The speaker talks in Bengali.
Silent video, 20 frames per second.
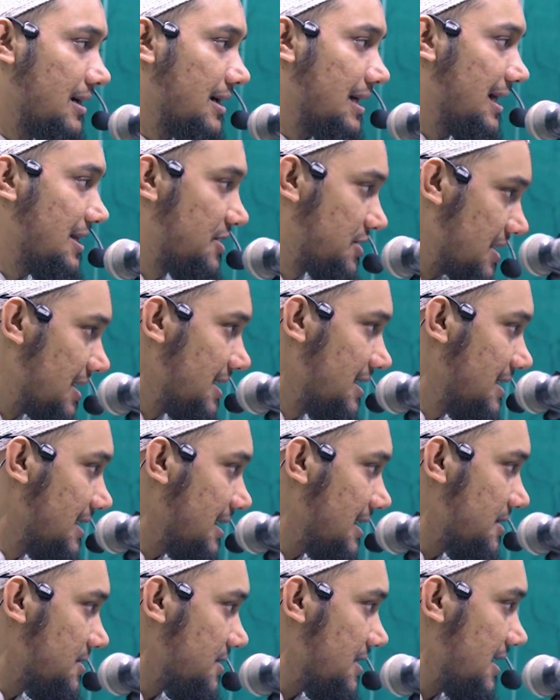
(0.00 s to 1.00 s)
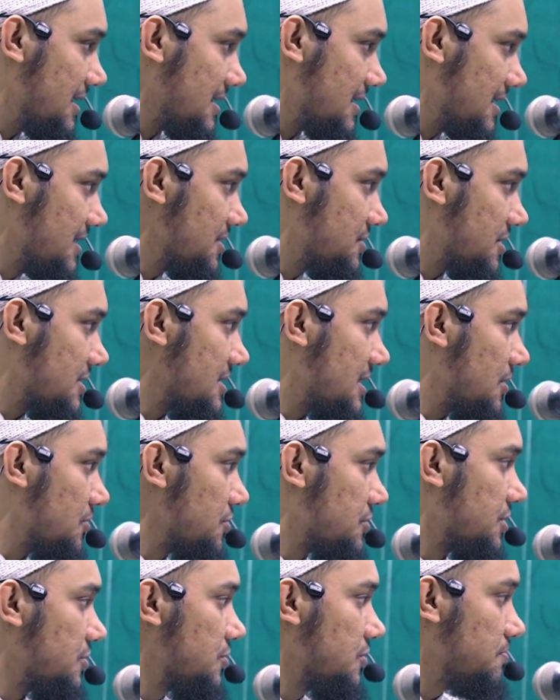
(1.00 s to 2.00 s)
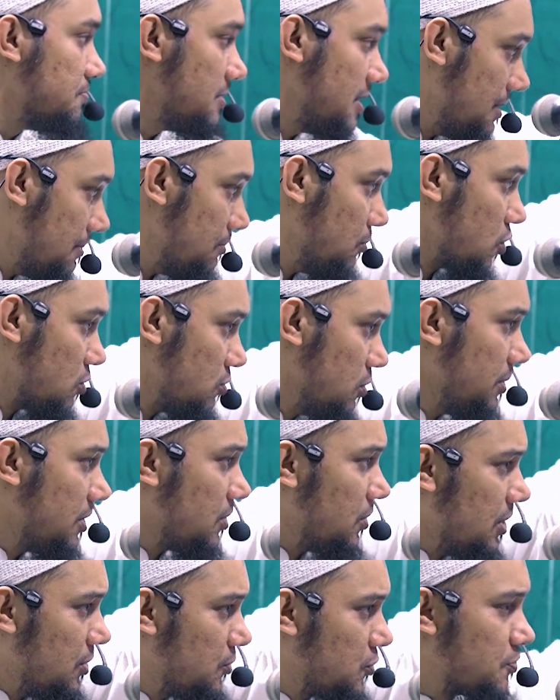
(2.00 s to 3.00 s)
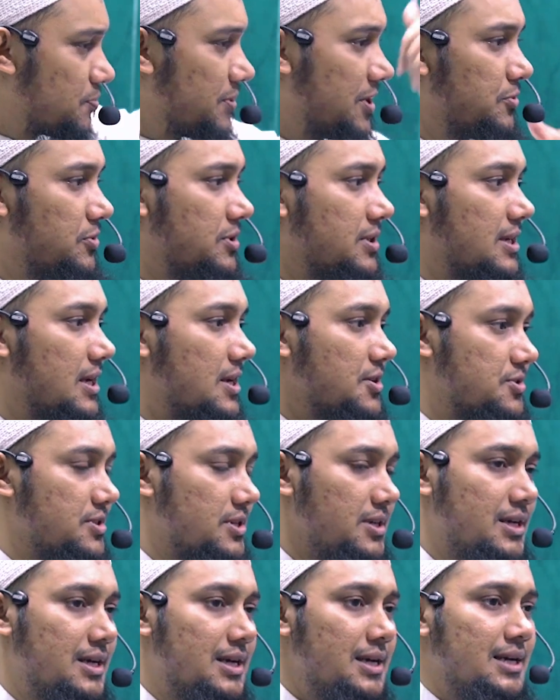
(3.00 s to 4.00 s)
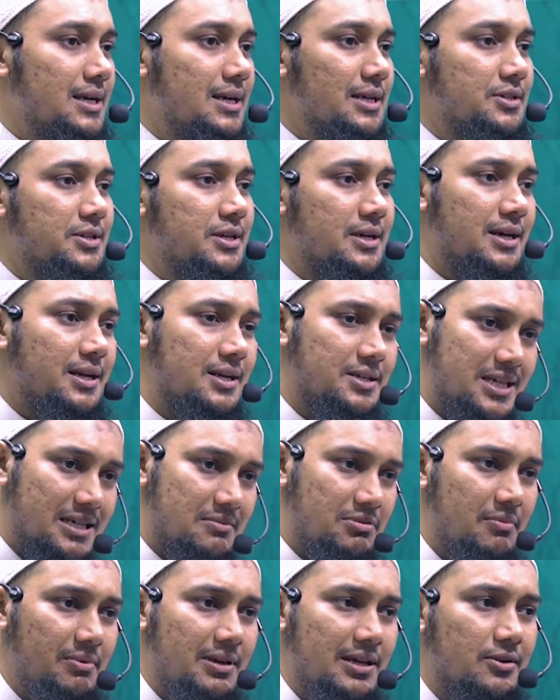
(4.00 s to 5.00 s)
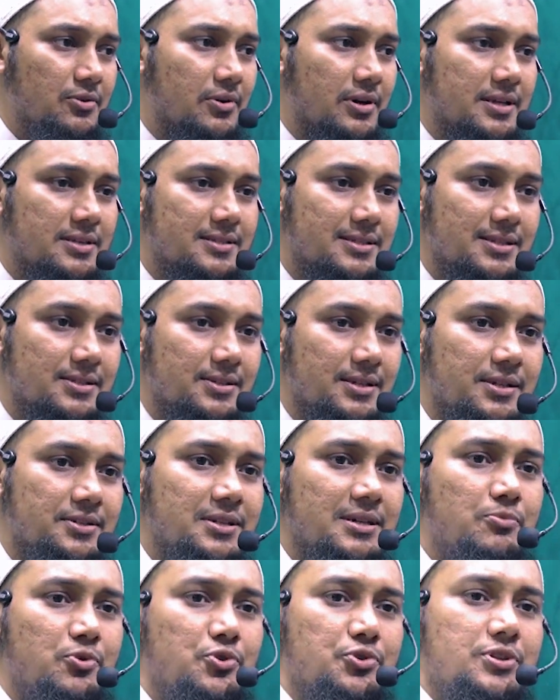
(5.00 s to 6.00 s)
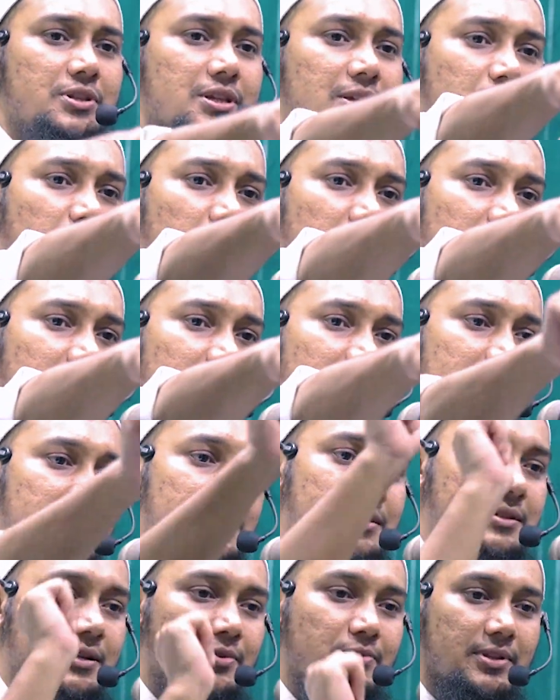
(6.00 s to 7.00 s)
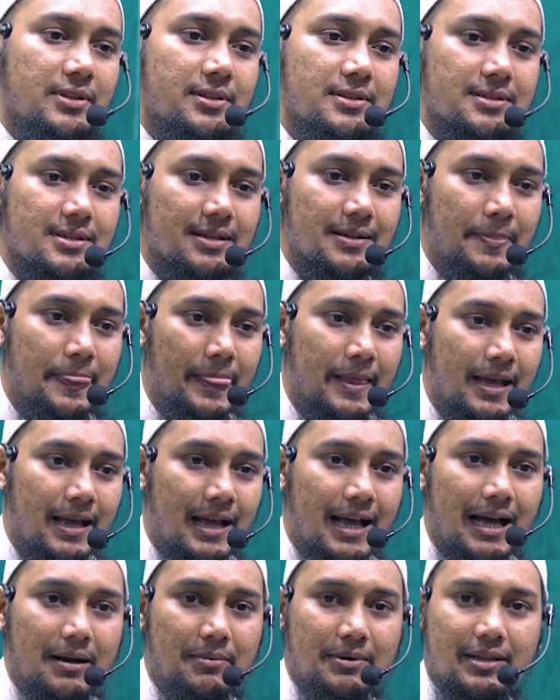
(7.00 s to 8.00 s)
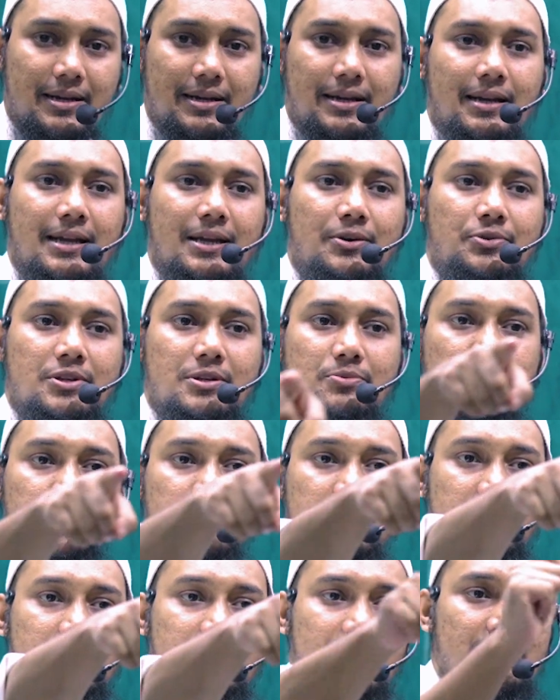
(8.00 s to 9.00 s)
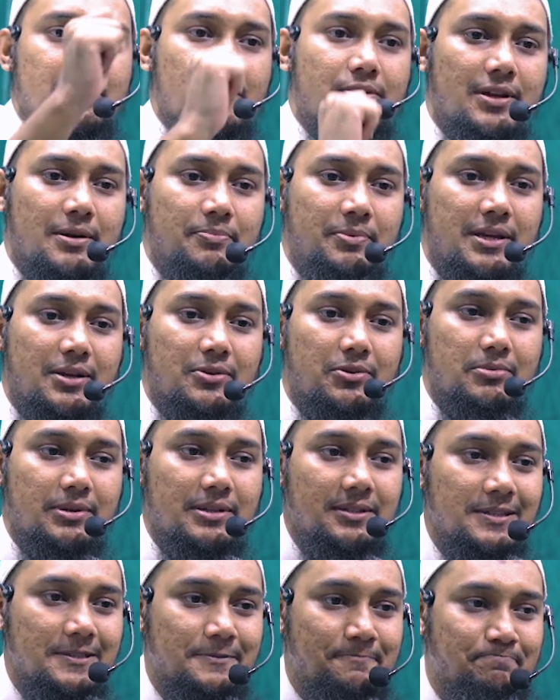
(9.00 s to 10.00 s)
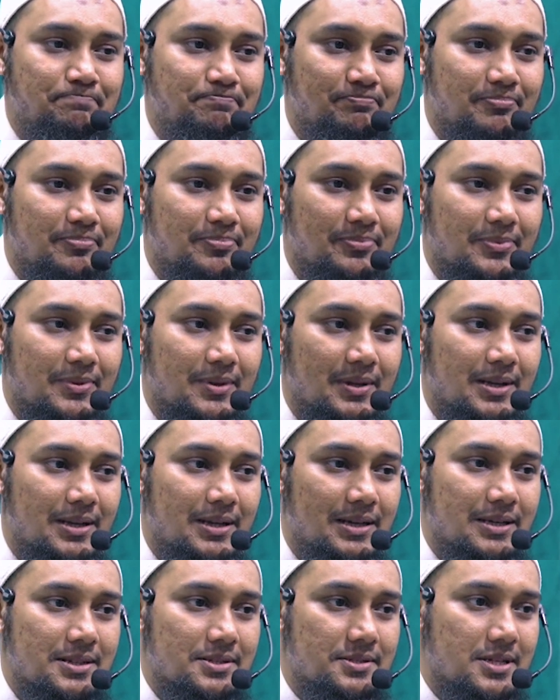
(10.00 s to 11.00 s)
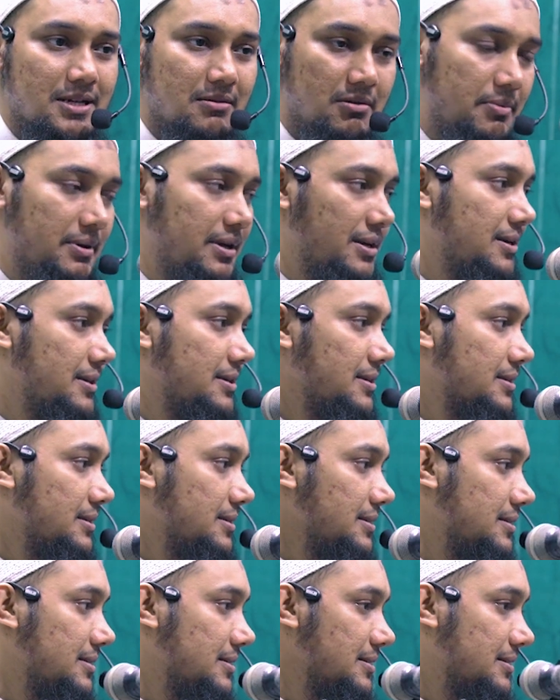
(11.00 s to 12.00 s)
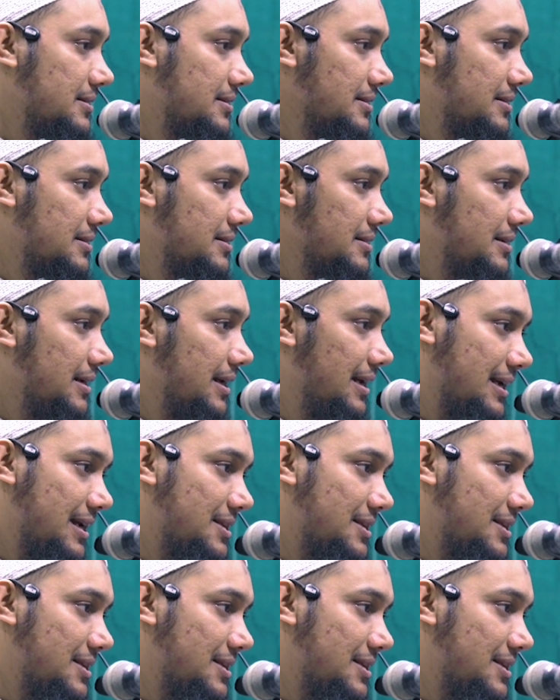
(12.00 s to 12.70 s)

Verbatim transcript: কালচার না সে আনকালচার কারণ সে তো মরুভূমির ওই দূর প্রান্ত থেকে আসছে সেখানে সেভাবেই করে ইস্তেঞ্জা সে মসজিদের কর্নারে ইস্তেঞ্জা করে দিছে আমাদের এখানে কেউ যদি মসজিদ ইস্তেঞ্জা করে আপনি কী করবেন স্বাভাবিক এই